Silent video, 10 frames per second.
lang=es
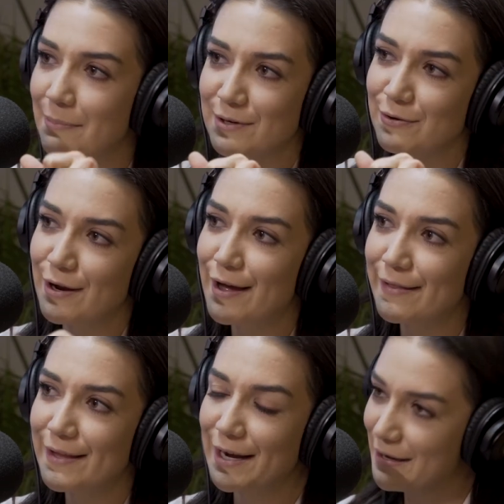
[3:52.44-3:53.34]

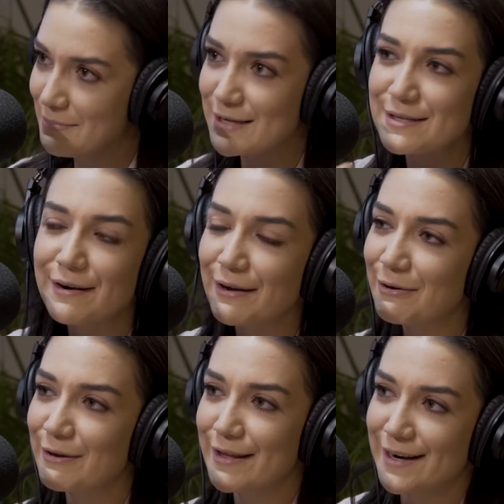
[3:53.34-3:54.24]
persona de la que más se van a
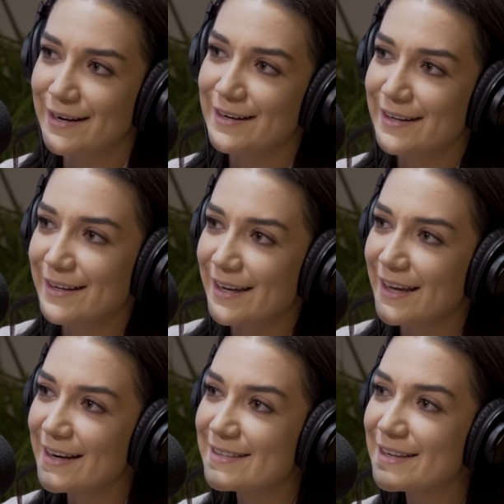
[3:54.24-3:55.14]
acordar,
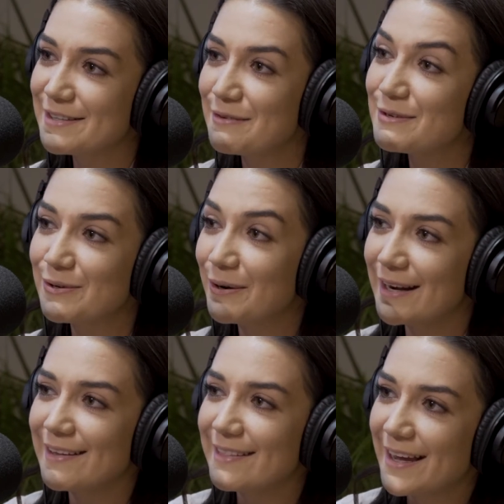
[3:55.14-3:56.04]
eres el servicio
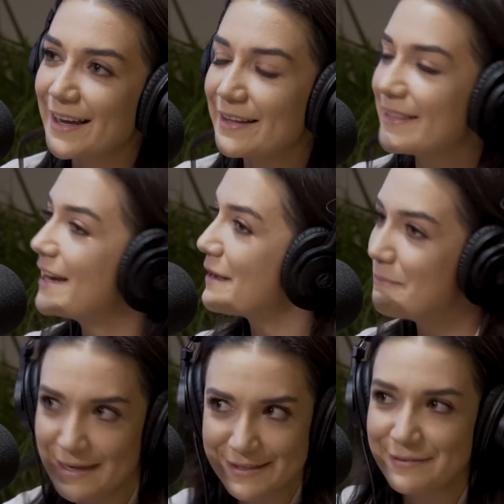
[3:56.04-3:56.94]
cliente del que
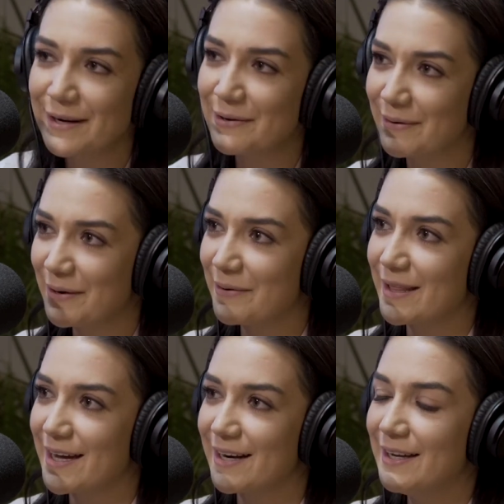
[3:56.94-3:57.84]
más se van a
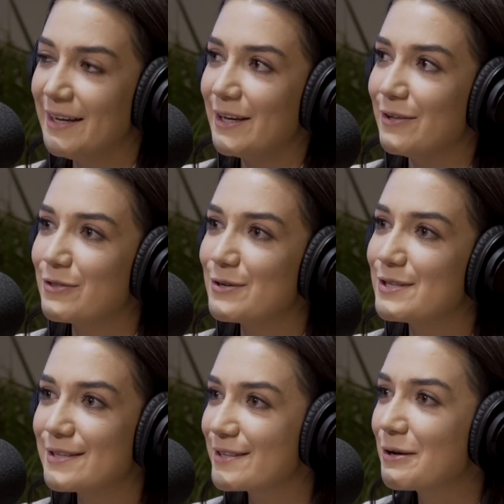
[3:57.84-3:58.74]
recordar.
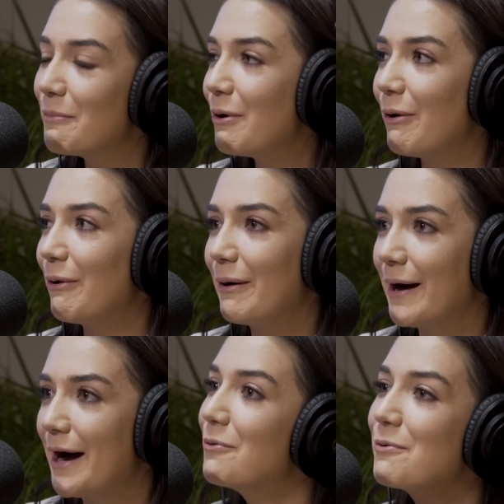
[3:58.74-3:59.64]
Entonces es como
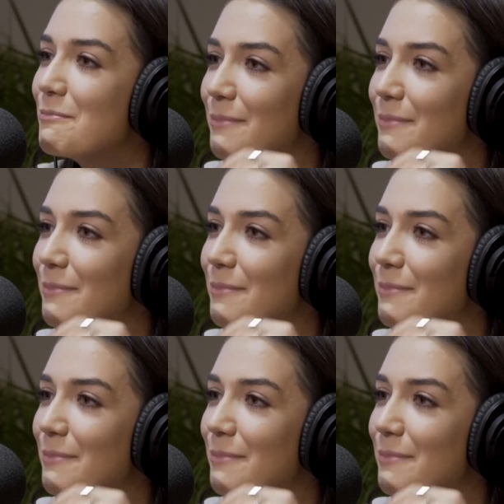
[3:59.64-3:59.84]
aún